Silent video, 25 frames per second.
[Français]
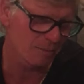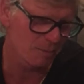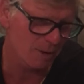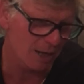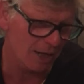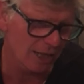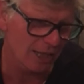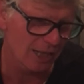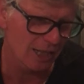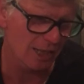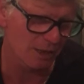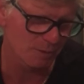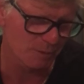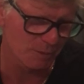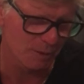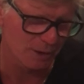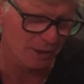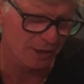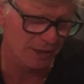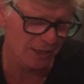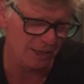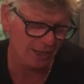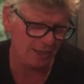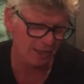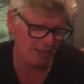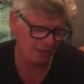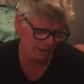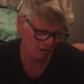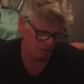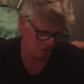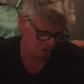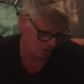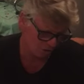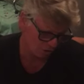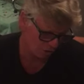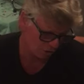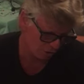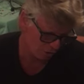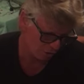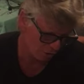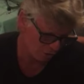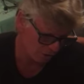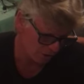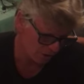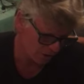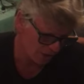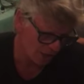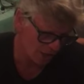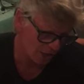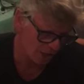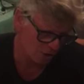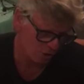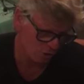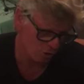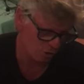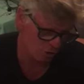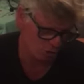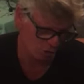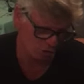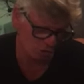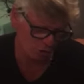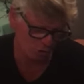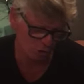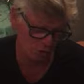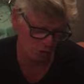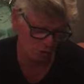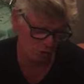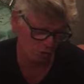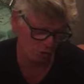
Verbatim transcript: bien accepté dans le village où je